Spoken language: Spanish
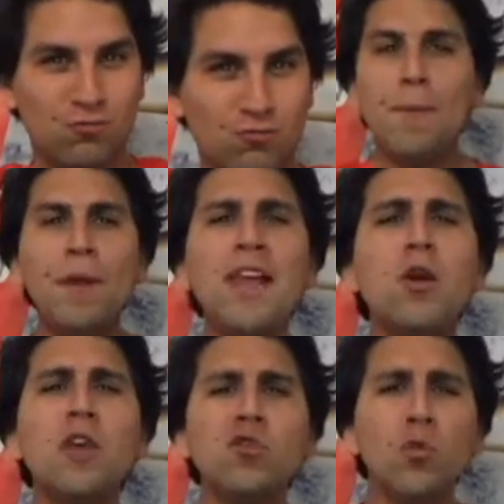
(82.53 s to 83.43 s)
La
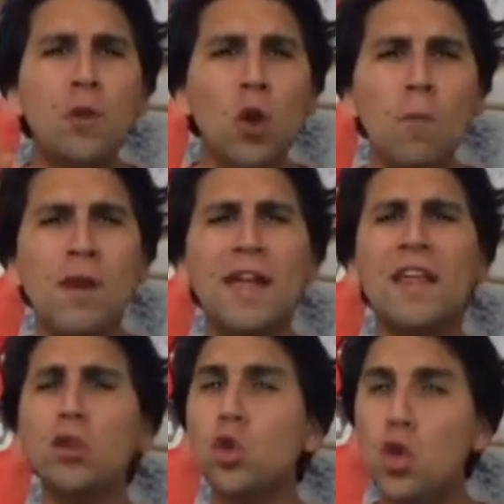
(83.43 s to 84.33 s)
película es súper
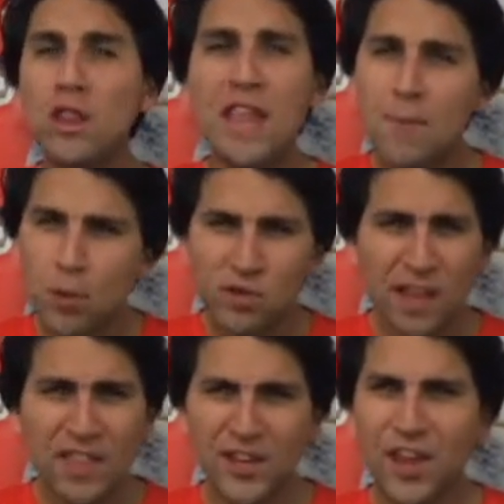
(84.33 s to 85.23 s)
completa, todo el tiempo está
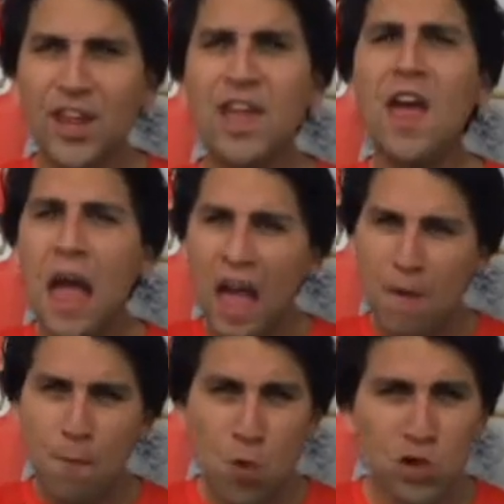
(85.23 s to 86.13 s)
entretenida, hay
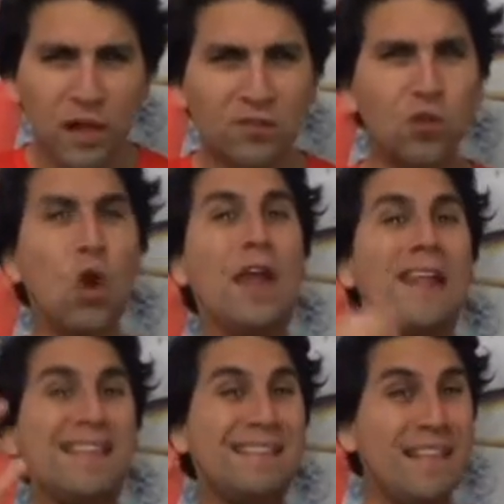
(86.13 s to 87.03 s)
mucha acción y
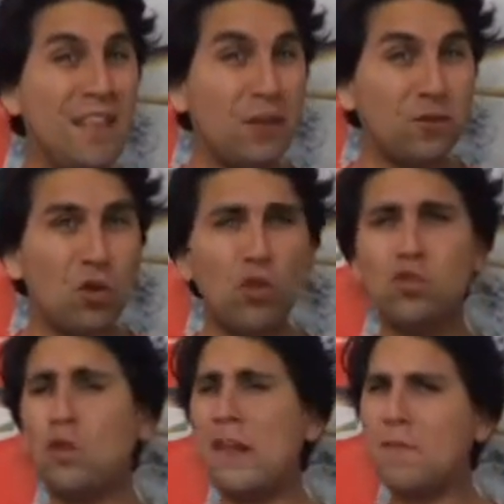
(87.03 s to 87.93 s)
las escenas de acción
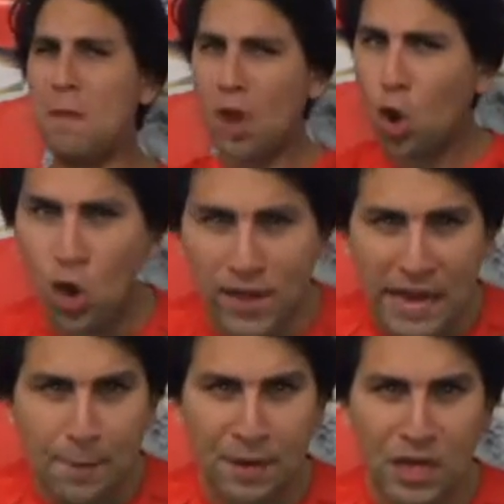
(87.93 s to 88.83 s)
son las mejores de
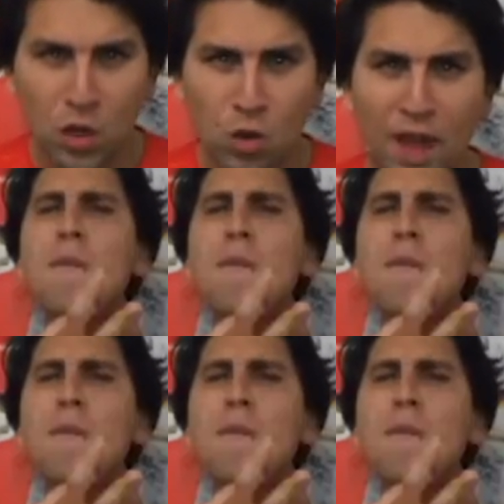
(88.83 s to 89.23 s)
la película.